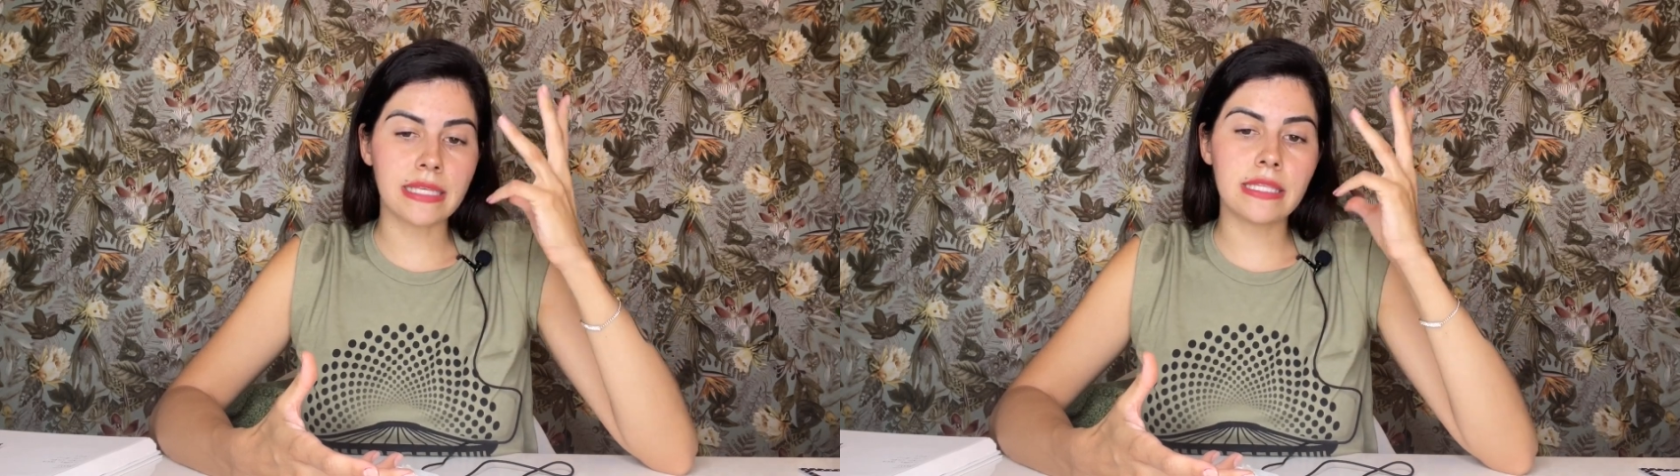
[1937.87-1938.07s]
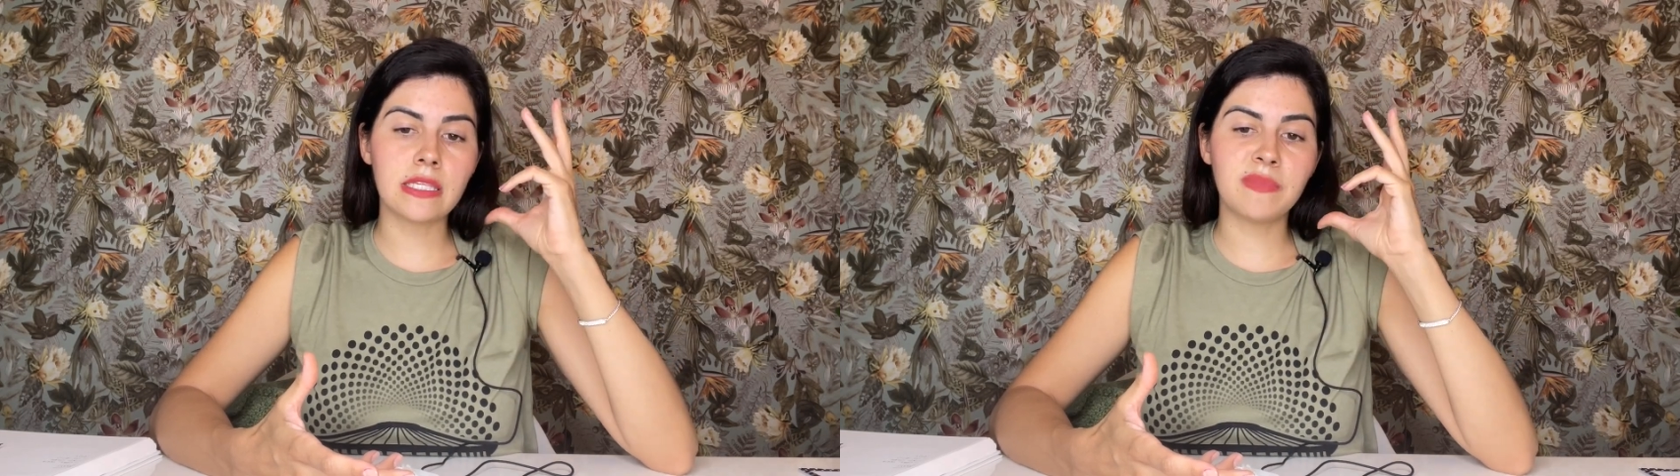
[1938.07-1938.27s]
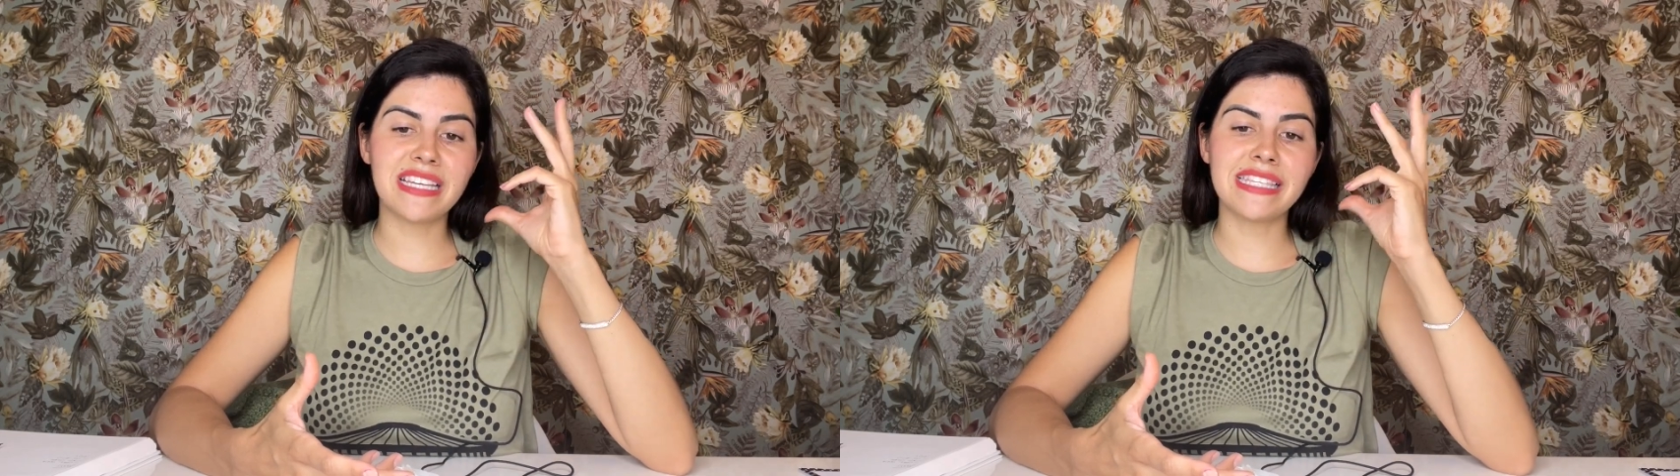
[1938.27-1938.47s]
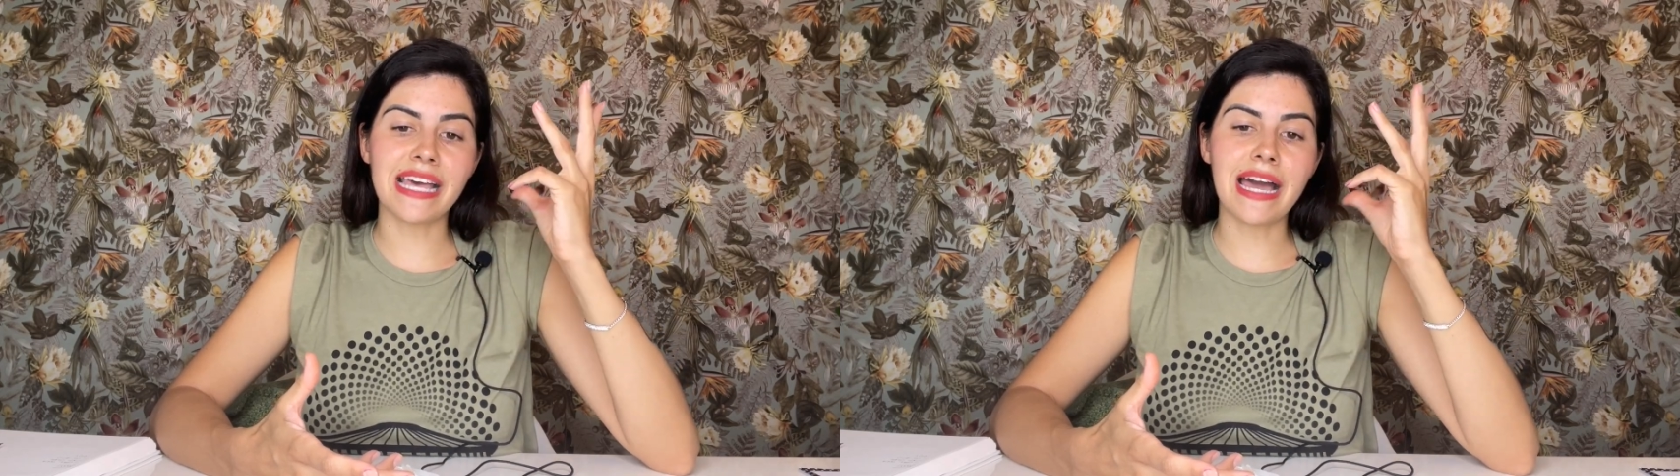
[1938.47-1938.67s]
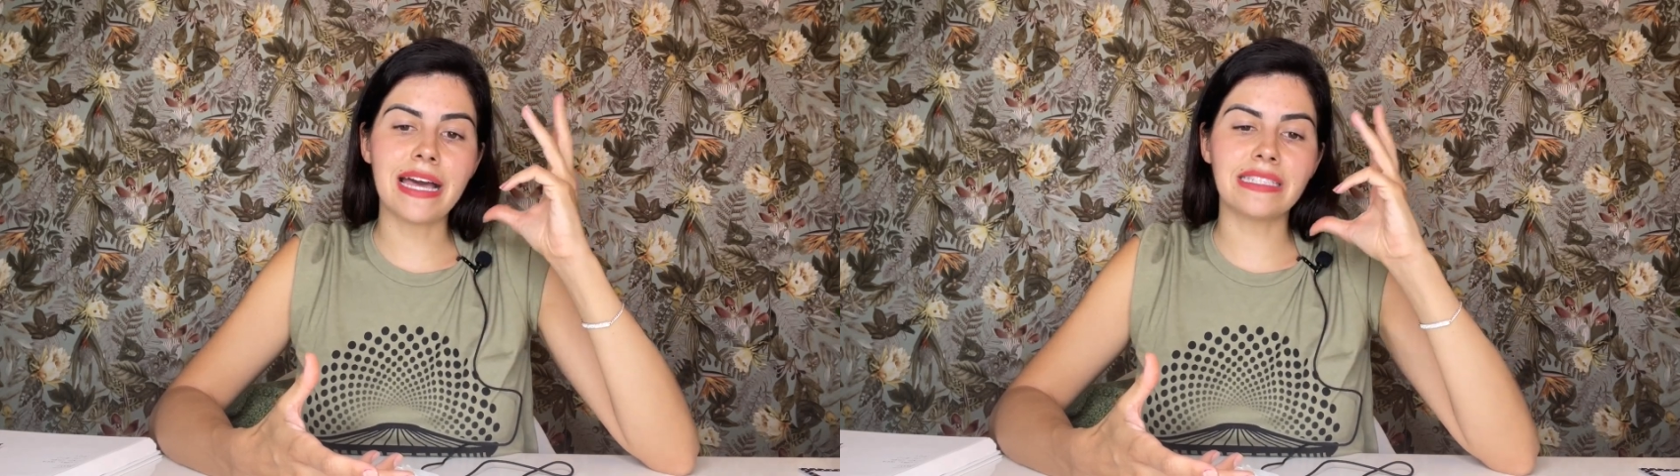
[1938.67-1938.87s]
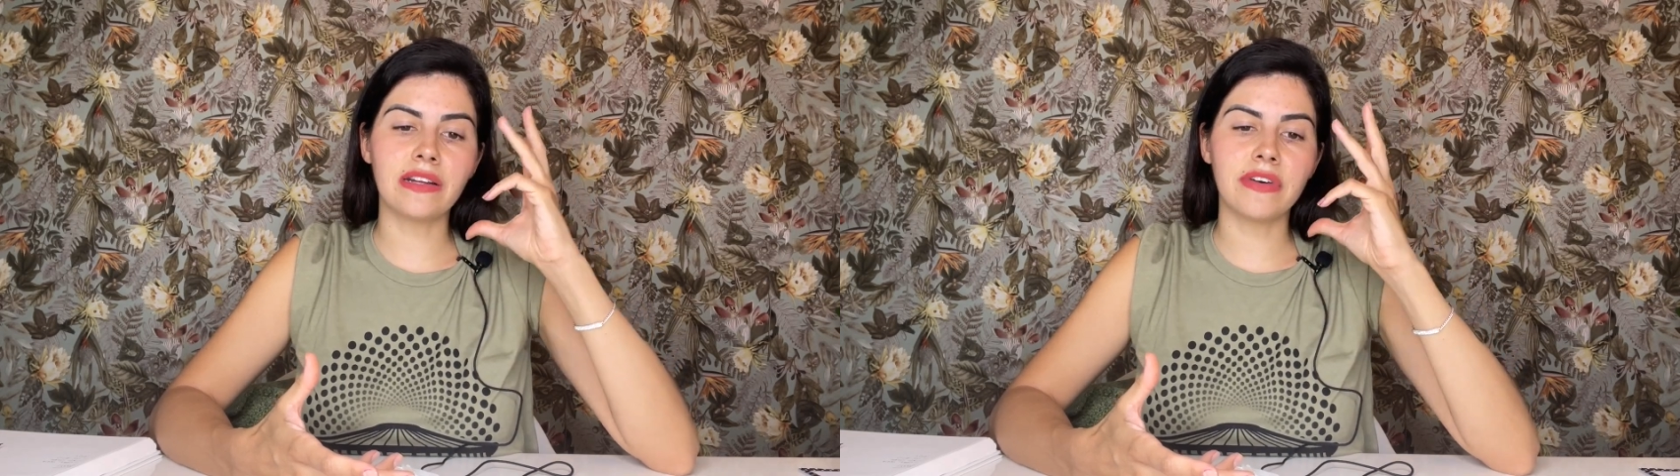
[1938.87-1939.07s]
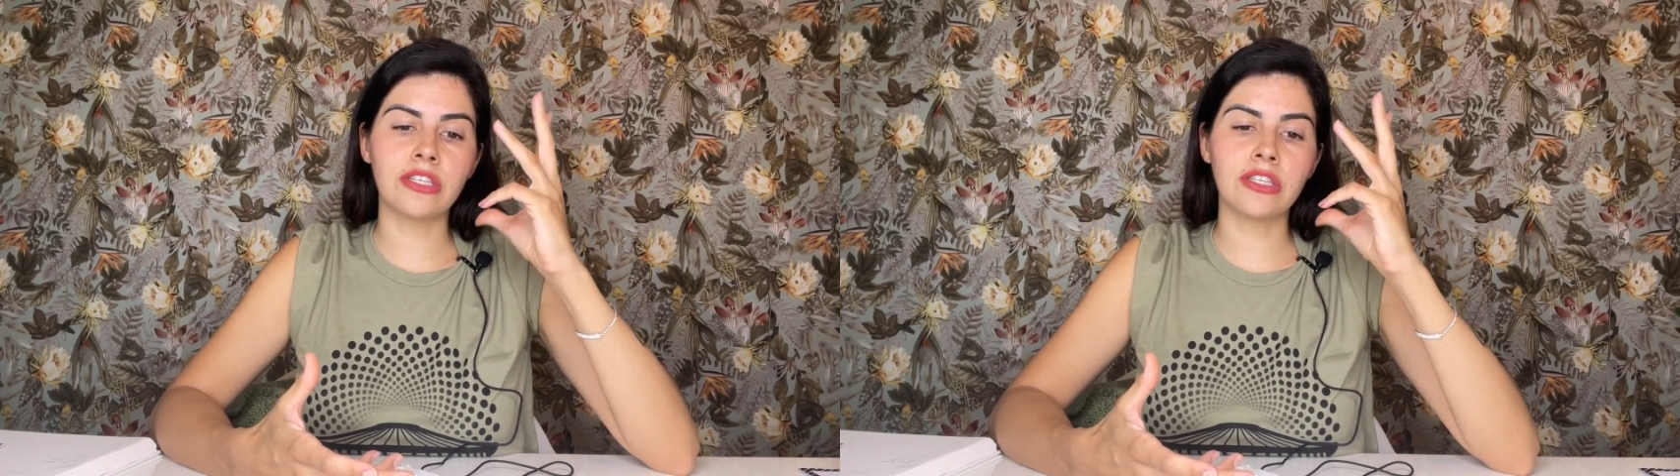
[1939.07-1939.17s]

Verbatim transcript: se expressar através